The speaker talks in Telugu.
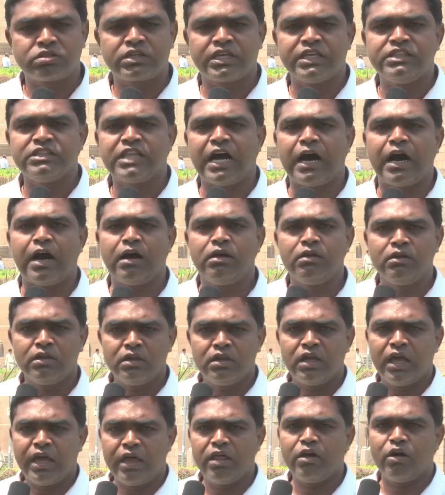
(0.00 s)
కింద
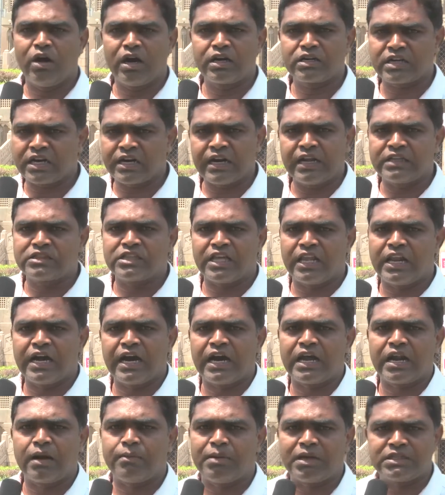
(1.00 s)
ఏదో అంటారు కదా
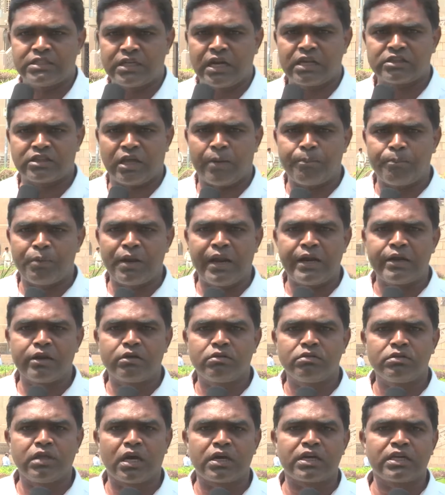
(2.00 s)
తెలంగాణ భాషలో తప్పులని
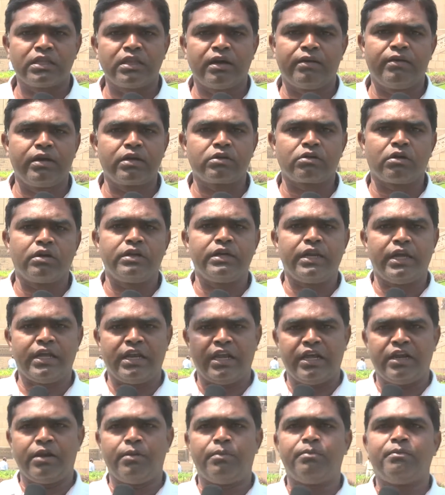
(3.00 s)
కింద పెట్టుకొని
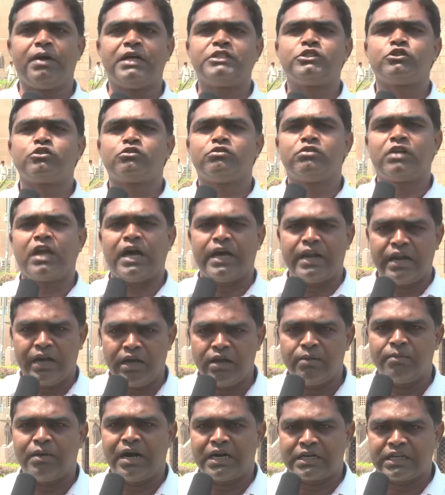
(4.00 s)
నేనే
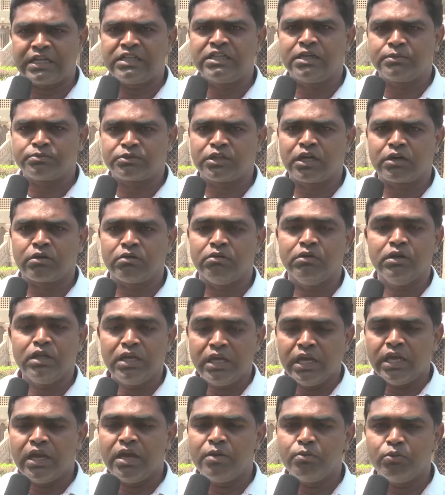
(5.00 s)
మంచుకున్నాననే మాటలు చెప్తారు
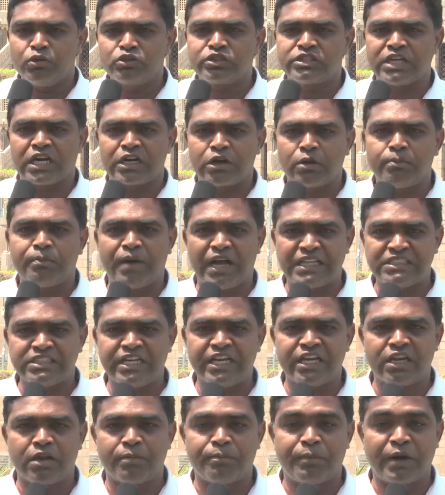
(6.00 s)
ఈ ముచ్చట్లు బంద్
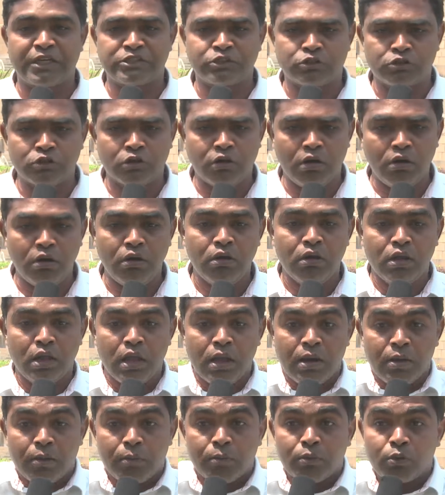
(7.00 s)
చేయండి ఫస్ట్
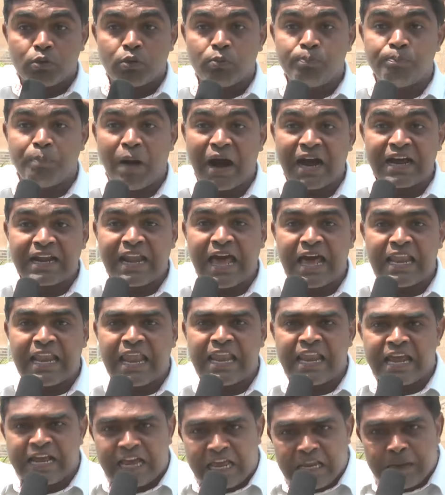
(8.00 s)

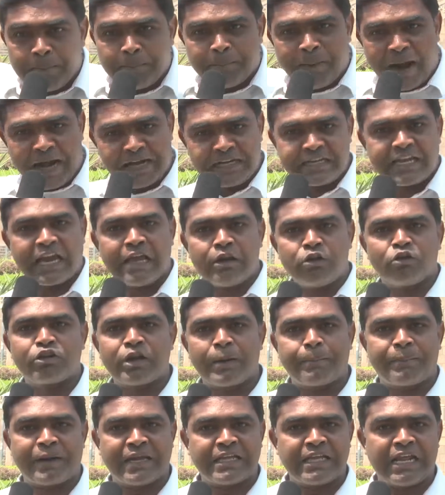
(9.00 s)
బంగ్లాలలోకి వెళ్ళి బయటికి వెళ్ళి
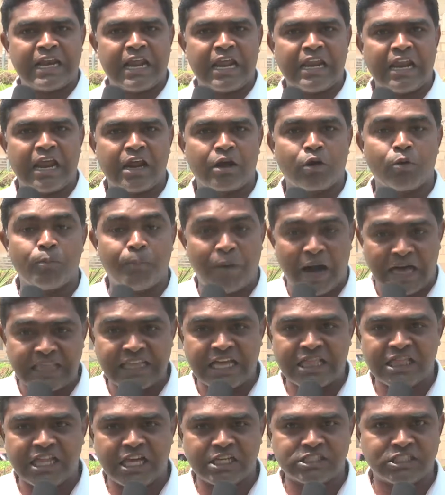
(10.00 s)
ప్రజలకు
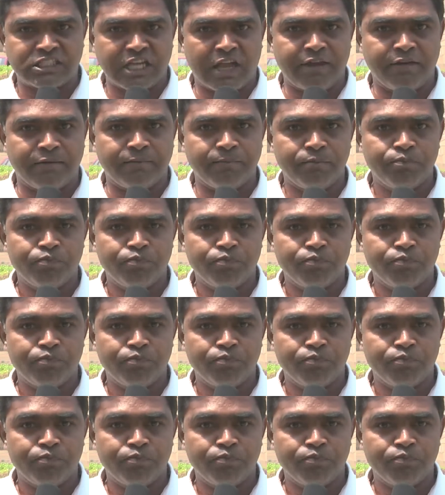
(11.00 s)
బాధలు తెలుస్తాయి